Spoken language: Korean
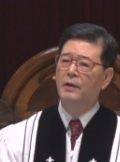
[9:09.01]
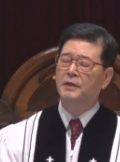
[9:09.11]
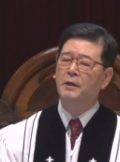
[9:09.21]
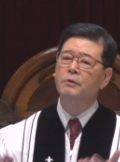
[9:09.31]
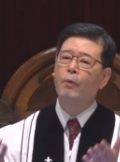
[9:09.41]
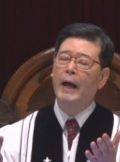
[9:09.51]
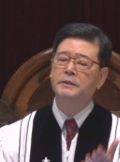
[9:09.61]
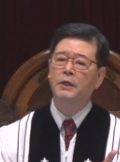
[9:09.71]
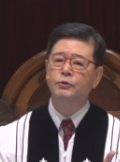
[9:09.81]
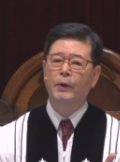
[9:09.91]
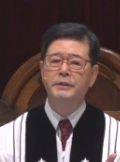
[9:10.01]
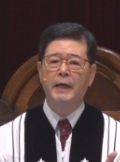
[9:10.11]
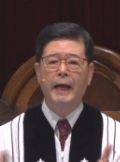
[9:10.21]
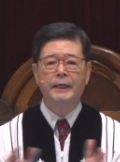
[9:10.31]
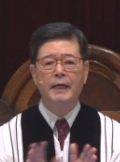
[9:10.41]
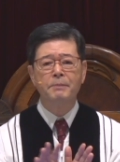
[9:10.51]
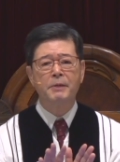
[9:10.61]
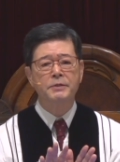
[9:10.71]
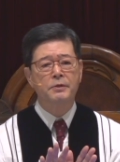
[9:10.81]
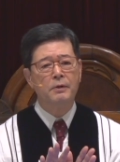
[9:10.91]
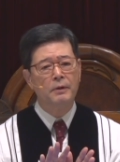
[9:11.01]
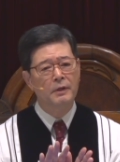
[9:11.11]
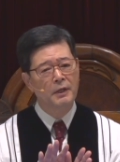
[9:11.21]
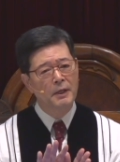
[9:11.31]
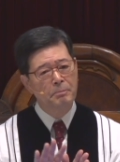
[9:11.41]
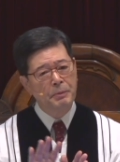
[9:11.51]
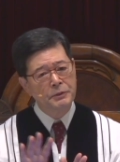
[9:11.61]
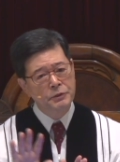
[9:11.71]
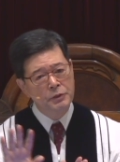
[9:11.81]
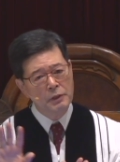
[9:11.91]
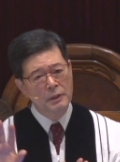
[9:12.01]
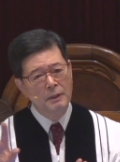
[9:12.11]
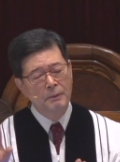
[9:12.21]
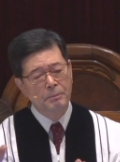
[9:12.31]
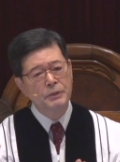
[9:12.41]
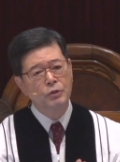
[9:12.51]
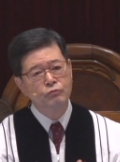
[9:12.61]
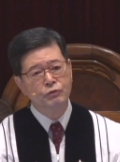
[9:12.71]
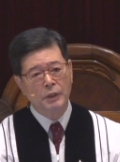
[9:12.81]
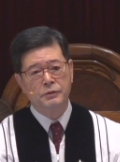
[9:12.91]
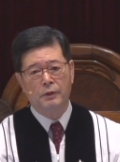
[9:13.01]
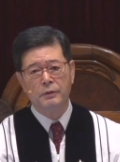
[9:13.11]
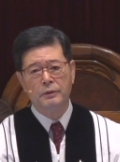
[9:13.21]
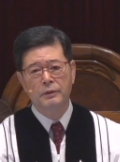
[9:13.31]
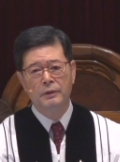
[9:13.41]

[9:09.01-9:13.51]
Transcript: 그런 과정 속에서 하나님께서 빛을 비춰주셔서